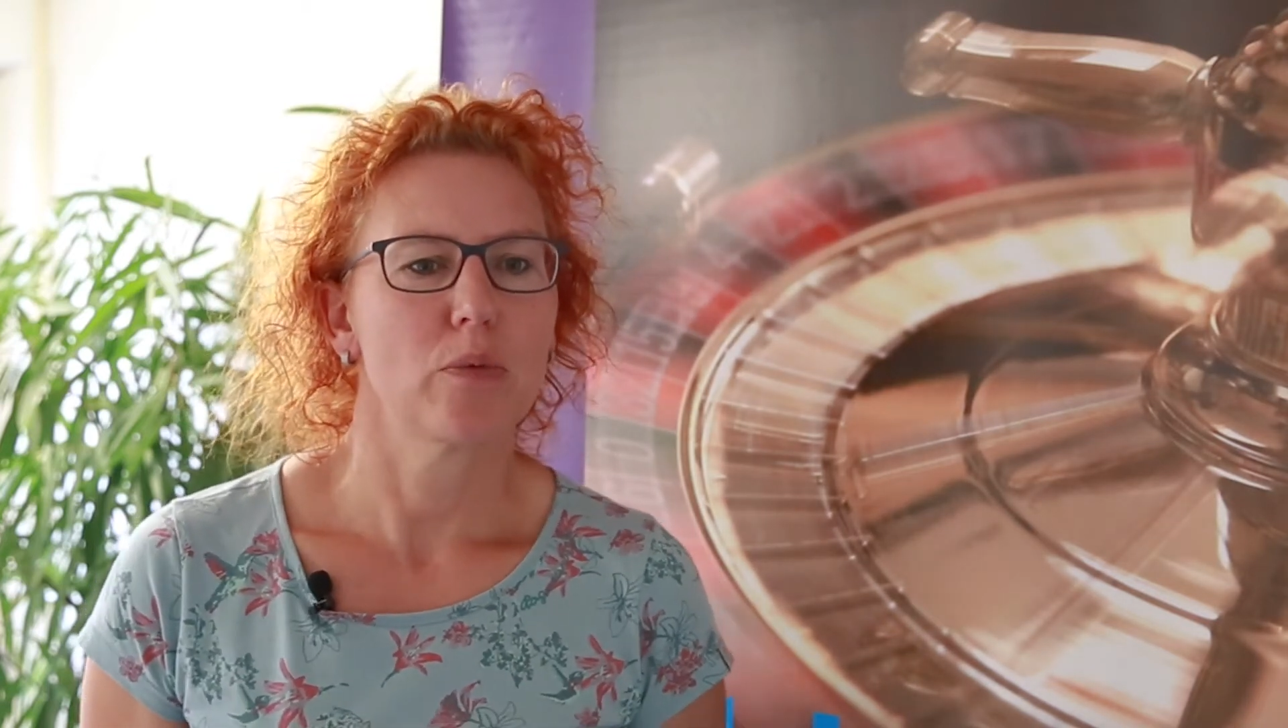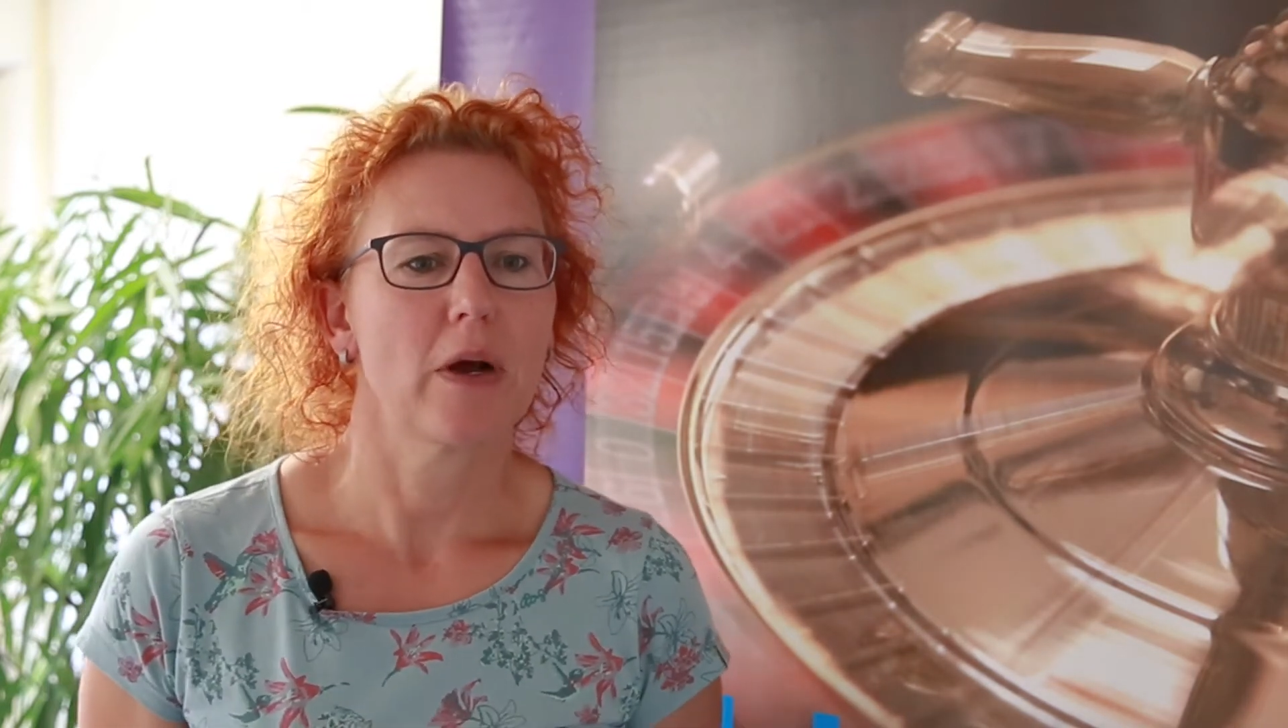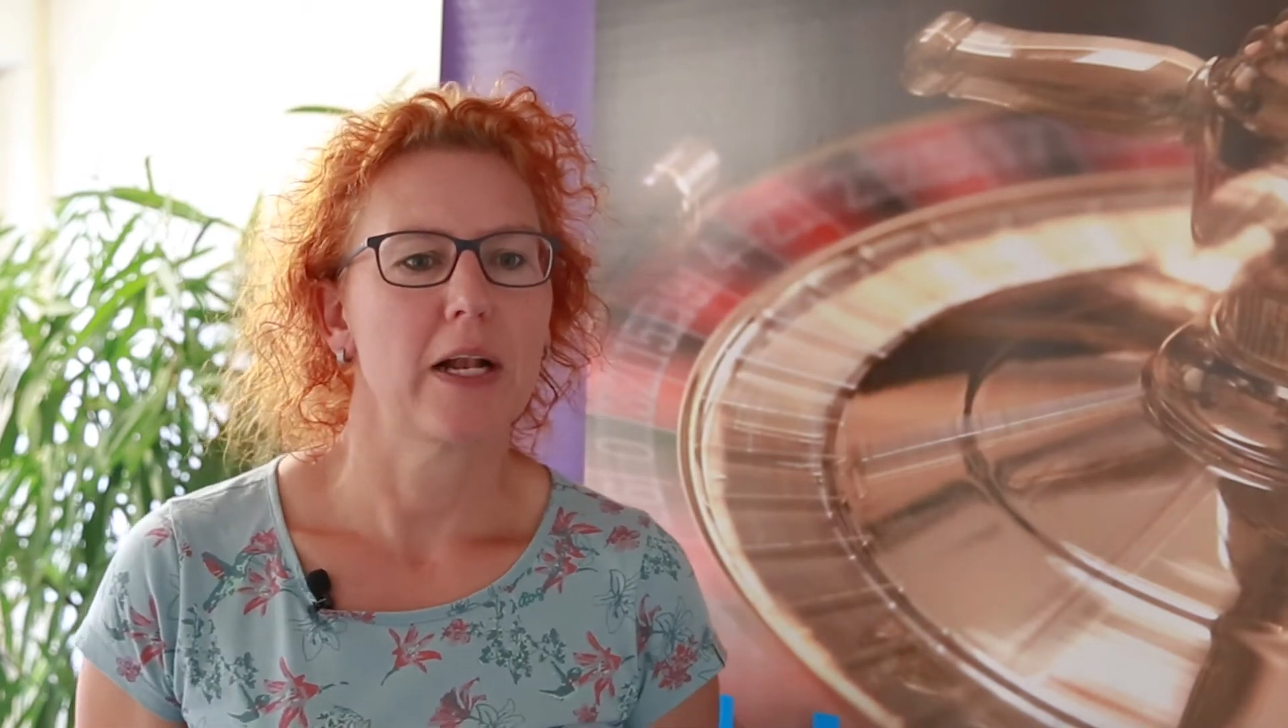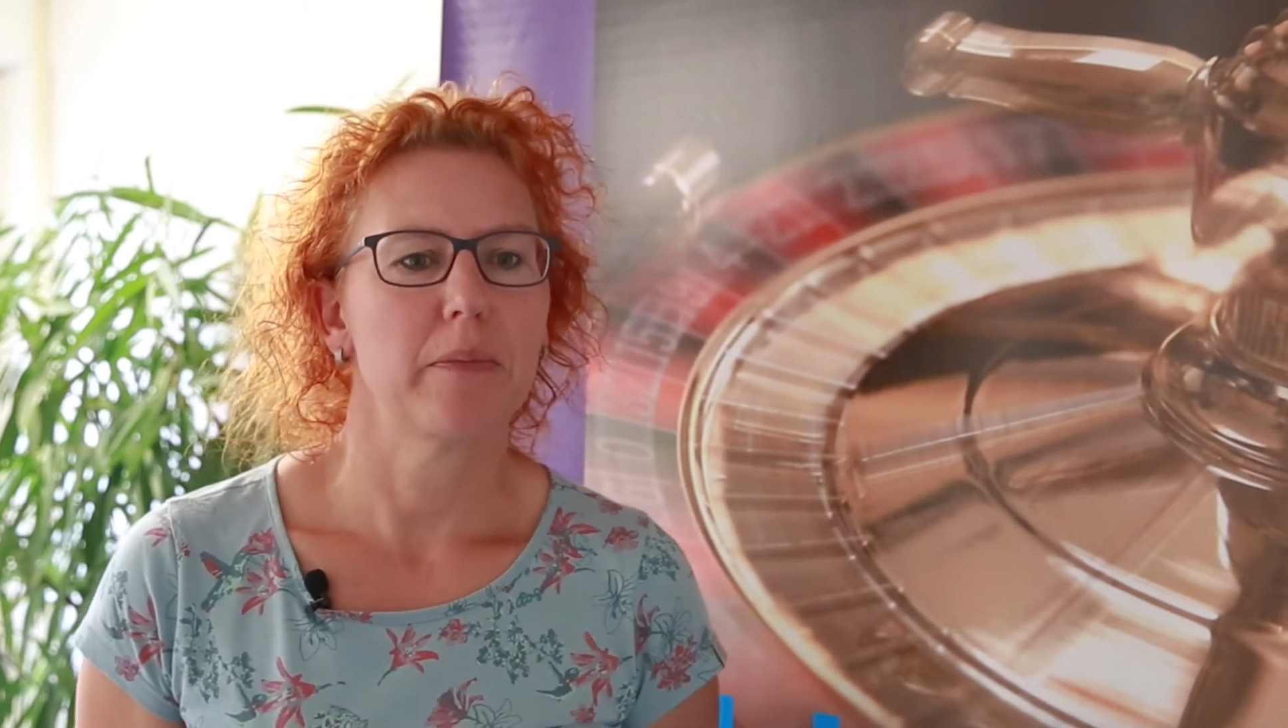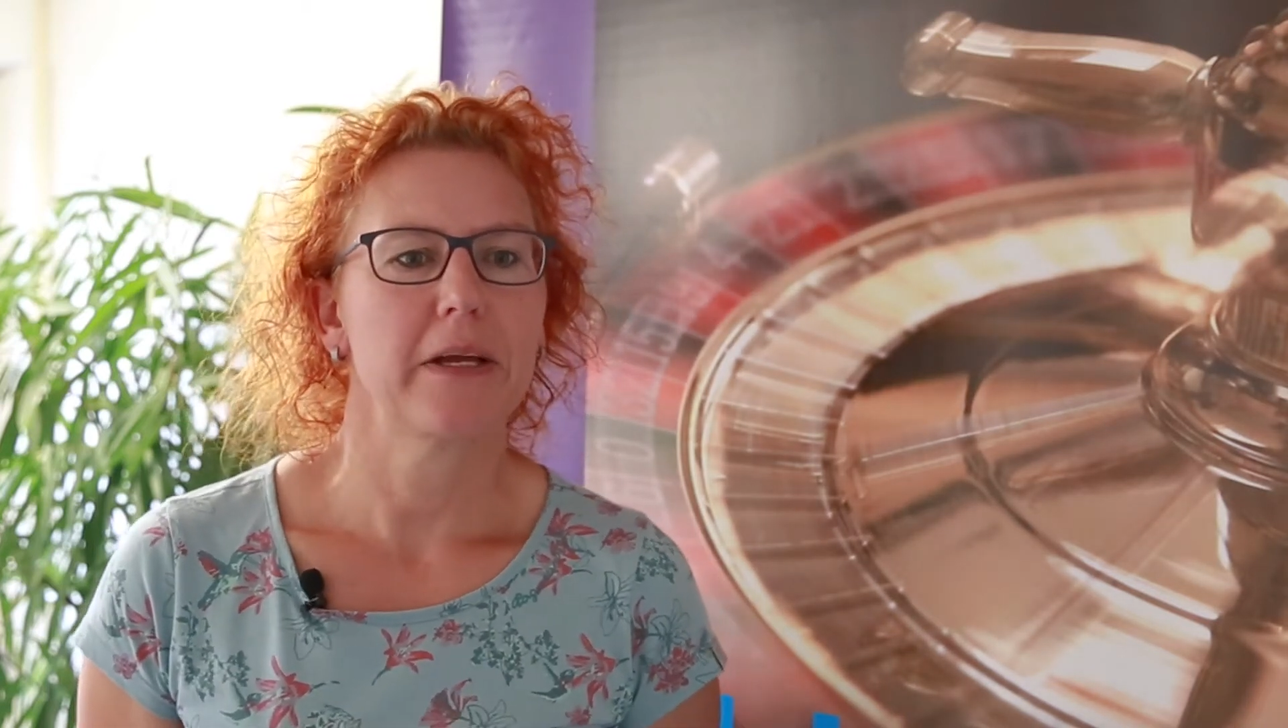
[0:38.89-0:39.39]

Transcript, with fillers: überall